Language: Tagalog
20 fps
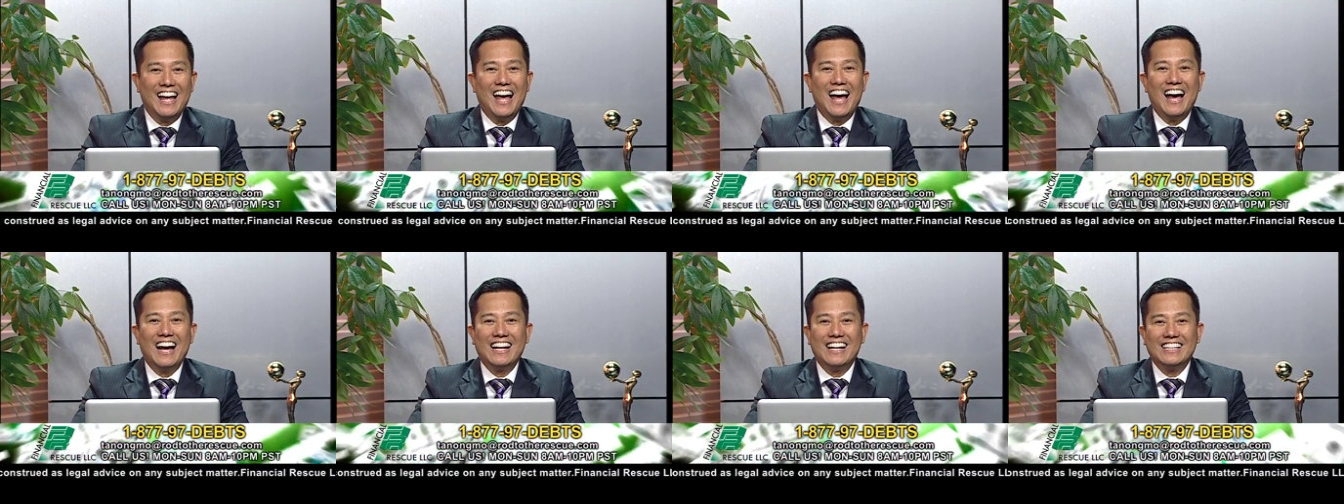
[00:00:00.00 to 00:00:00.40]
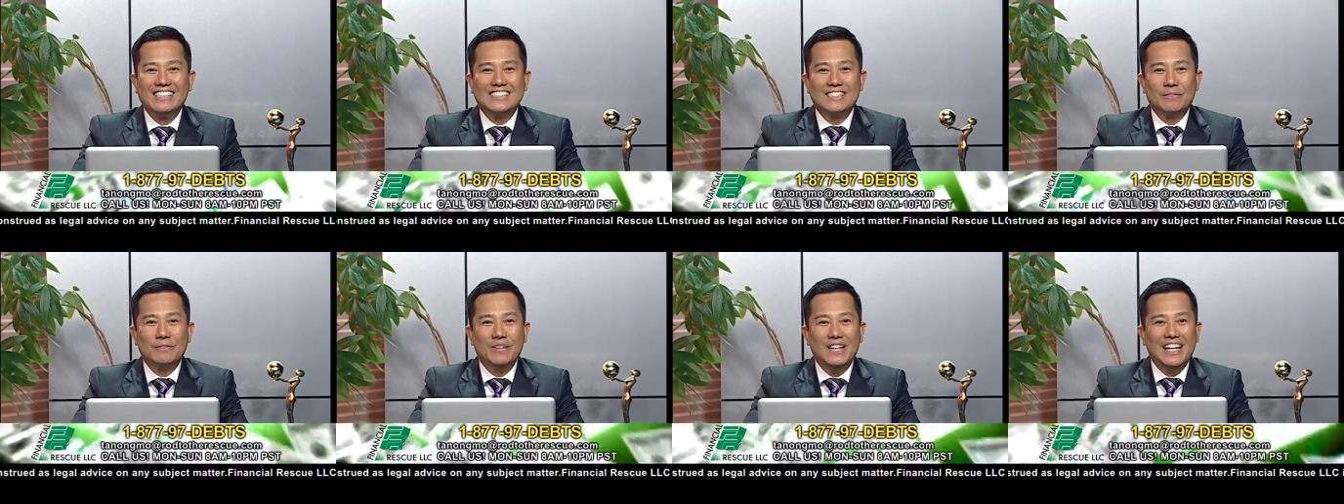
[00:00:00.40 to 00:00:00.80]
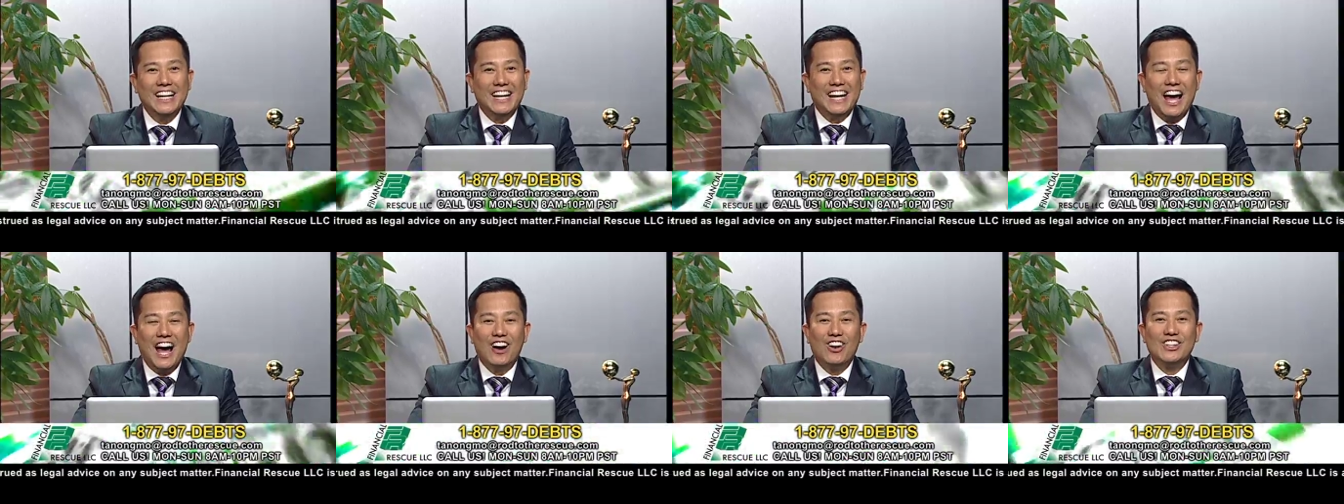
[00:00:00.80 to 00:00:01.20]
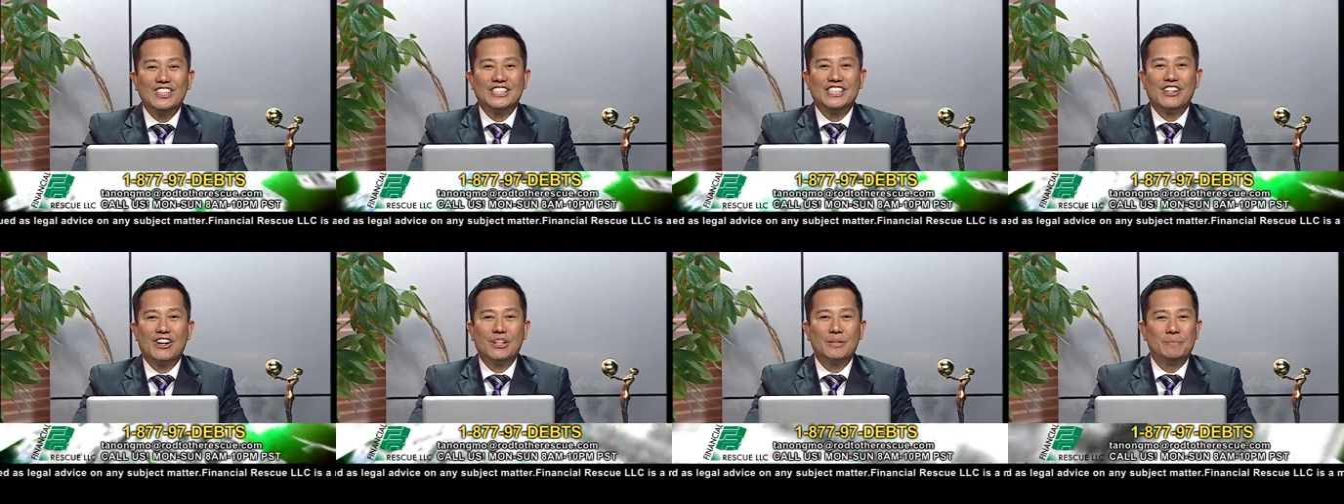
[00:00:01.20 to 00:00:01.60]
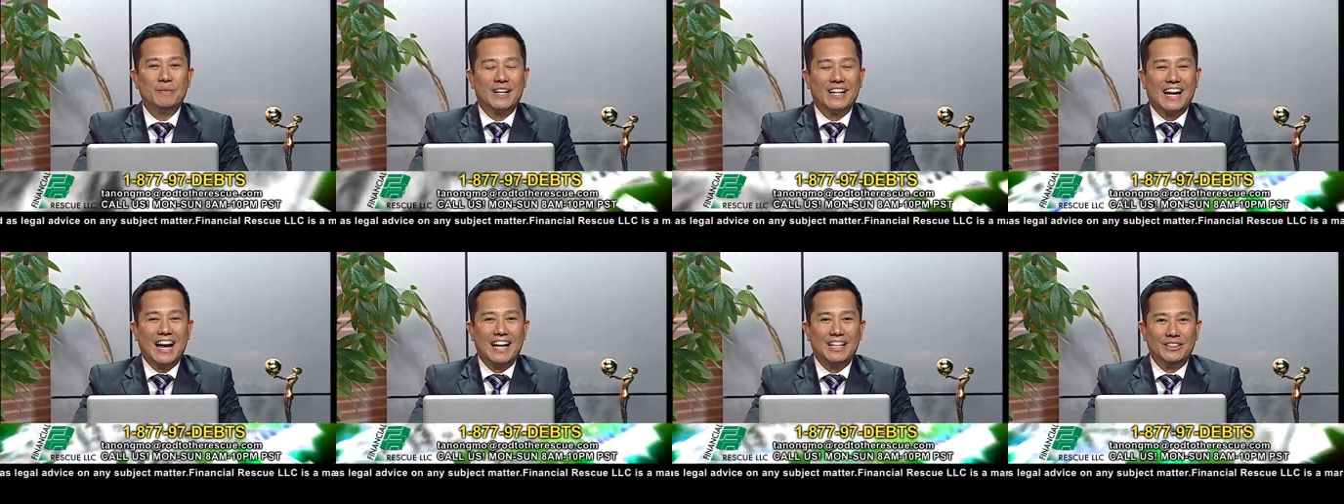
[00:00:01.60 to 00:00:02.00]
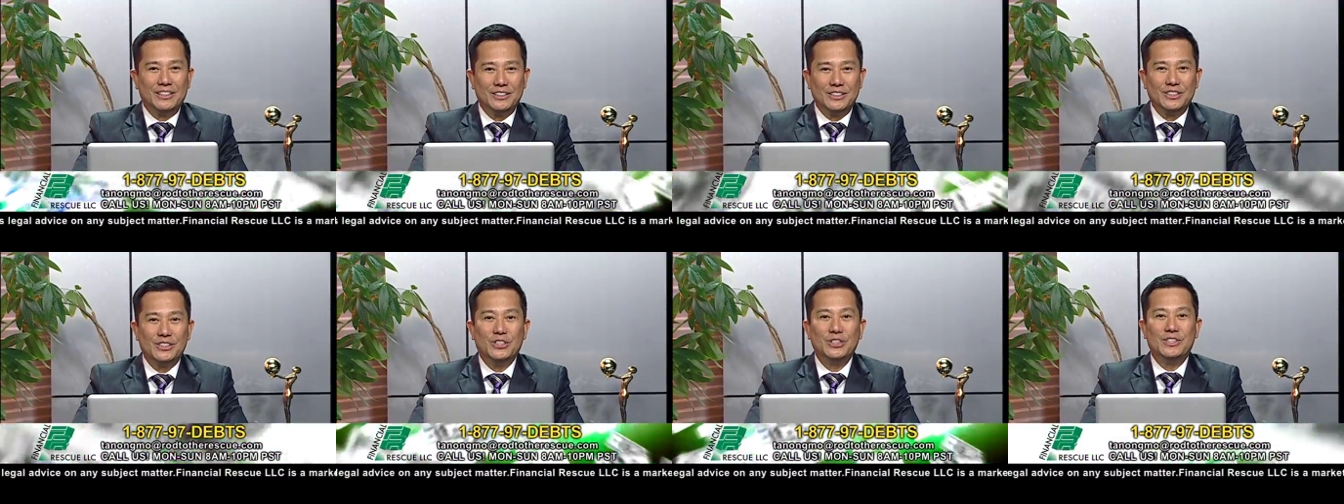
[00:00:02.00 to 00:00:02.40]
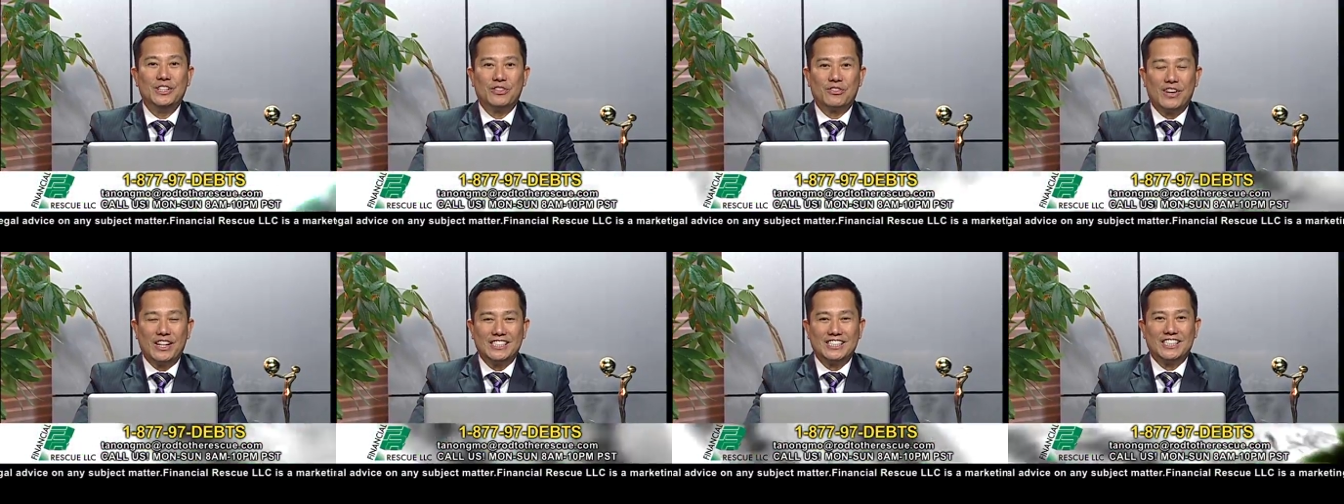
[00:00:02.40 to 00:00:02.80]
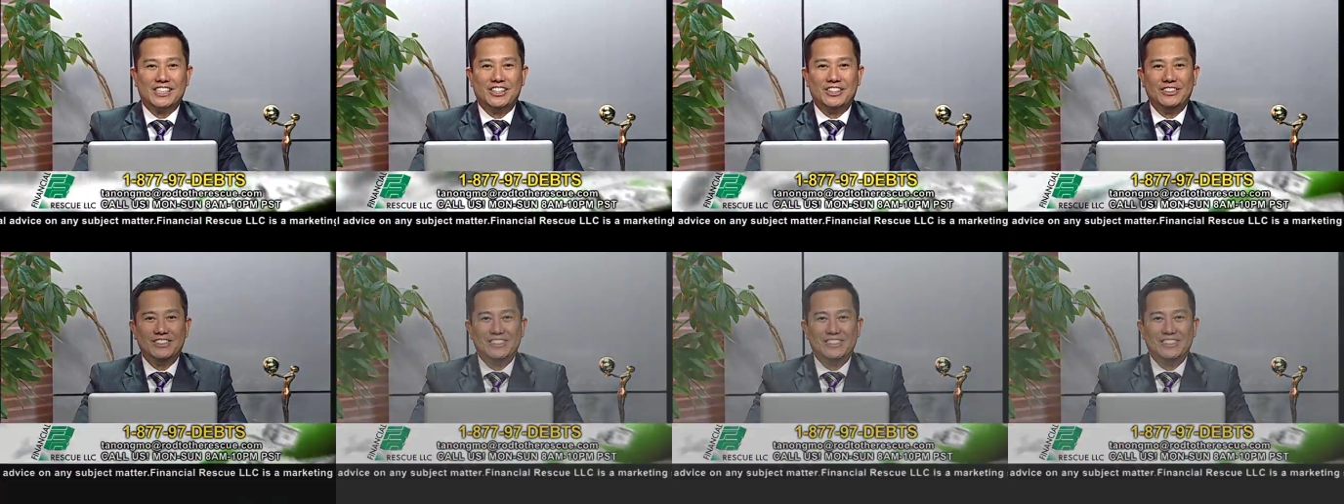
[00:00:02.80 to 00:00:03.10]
Hanggang sa muli, ako si Rod Mercado to the rescue.